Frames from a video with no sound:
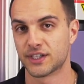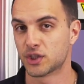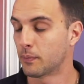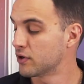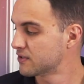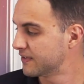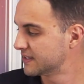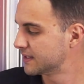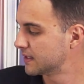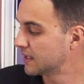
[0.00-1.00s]
que a gente pode
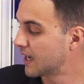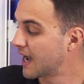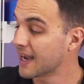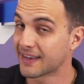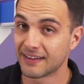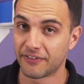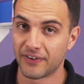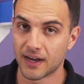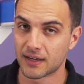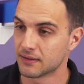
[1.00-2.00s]
fazer. Aqui na
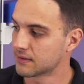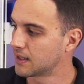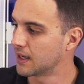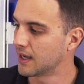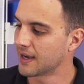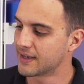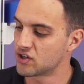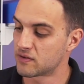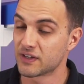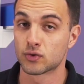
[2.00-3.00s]
faca, tá? Aqui a
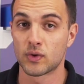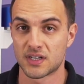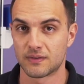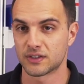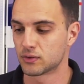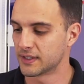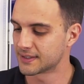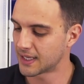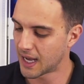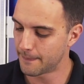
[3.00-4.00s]
gente fez duas
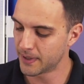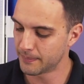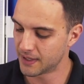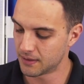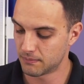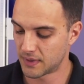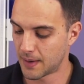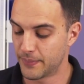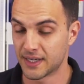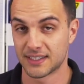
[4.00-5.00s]
gravações. A primeira é
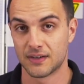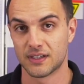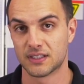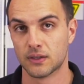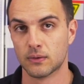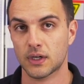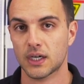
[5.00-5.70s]
apenas gravação